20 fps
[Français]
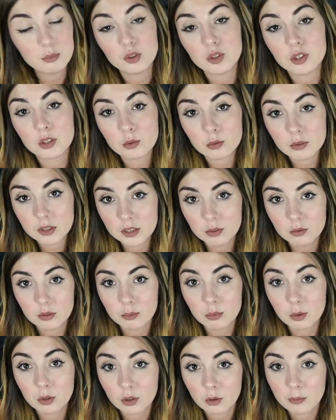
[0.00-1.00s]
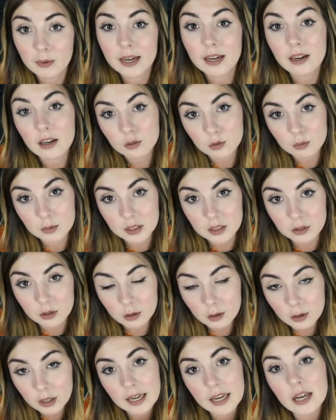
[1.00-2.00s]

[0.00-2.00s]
Puis j'ai continué pendant ma l de psycho.